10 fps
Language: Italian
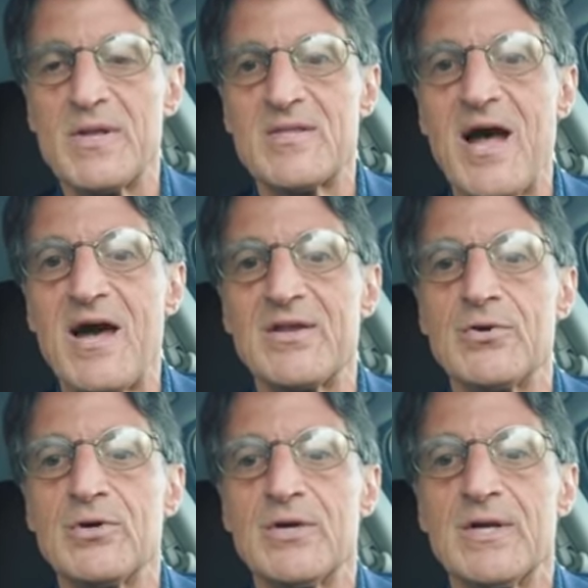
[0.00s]
eh,
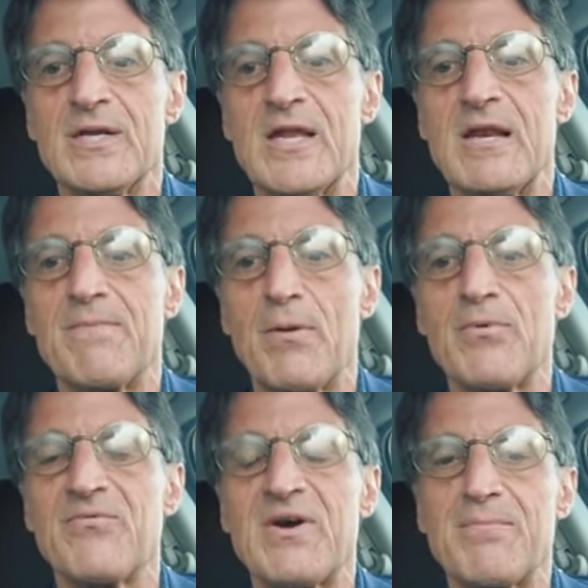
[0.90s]
nel, nel, suo libro,
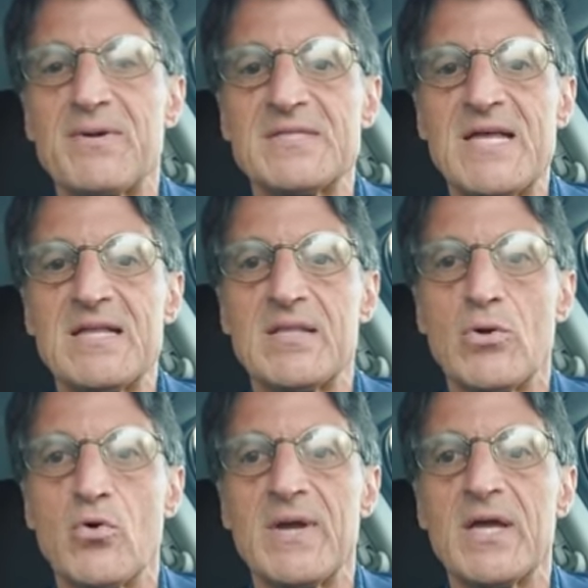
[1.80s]
nel suo
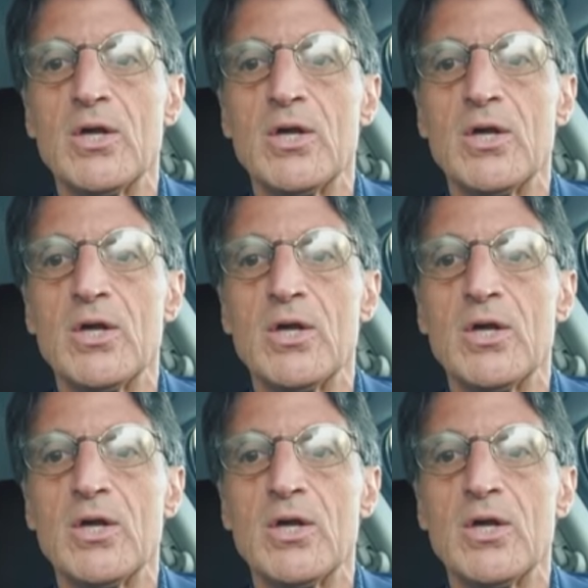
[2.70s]
documentario,